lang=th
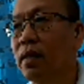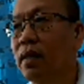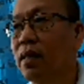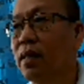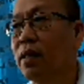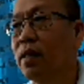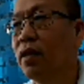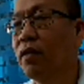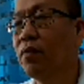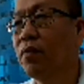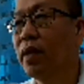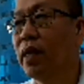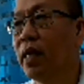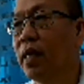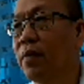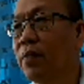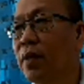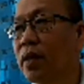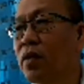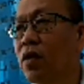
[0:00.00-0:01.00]
อเรามี
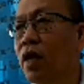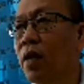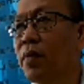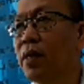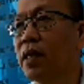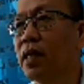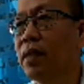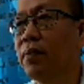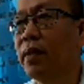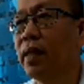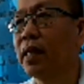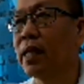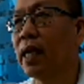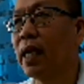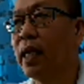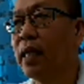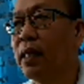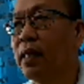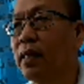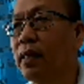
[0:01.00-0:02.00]
ประกอบก็คือมีกา
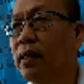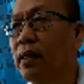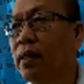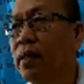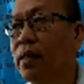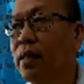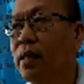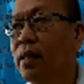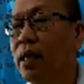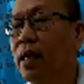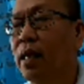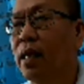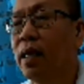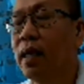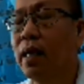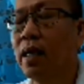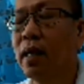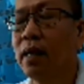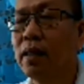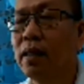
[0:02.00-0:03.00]
รอ่า
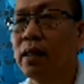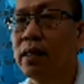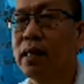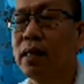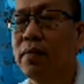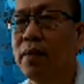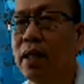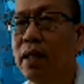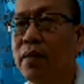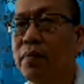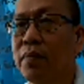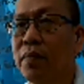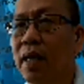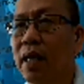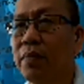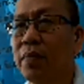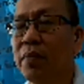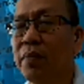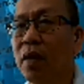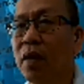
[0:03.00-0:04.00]
ก็คือมีภาพ
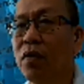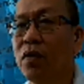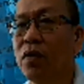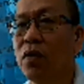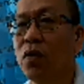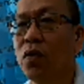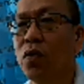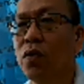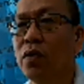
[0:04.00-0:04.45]
ที่เผาโลง